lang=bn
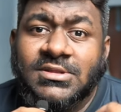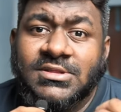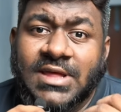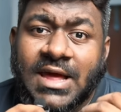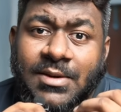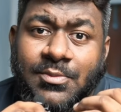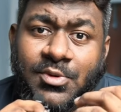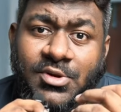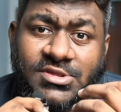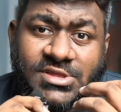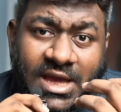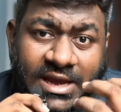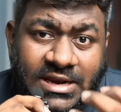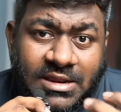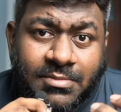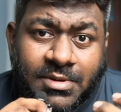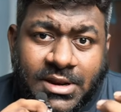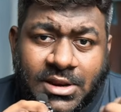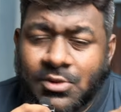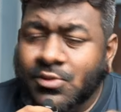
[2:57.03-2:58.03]
তারপরে
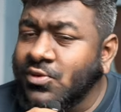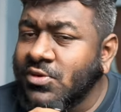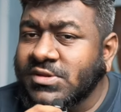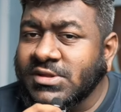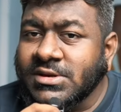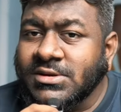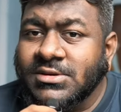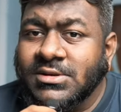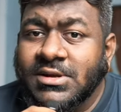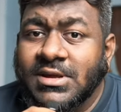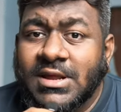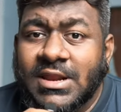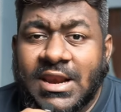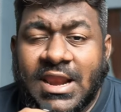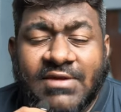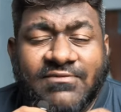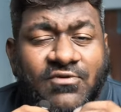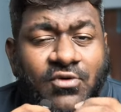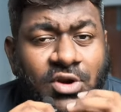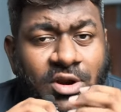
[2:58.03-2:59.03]
চাকরি বাকরি করছেন
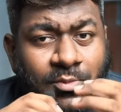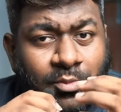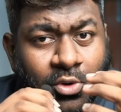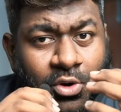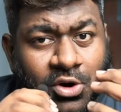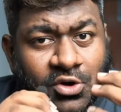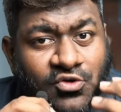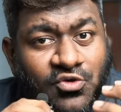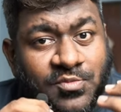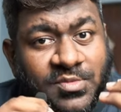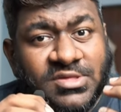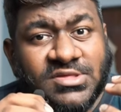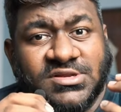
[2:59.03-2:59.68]
লাইফে অনেক বড় একটা সময়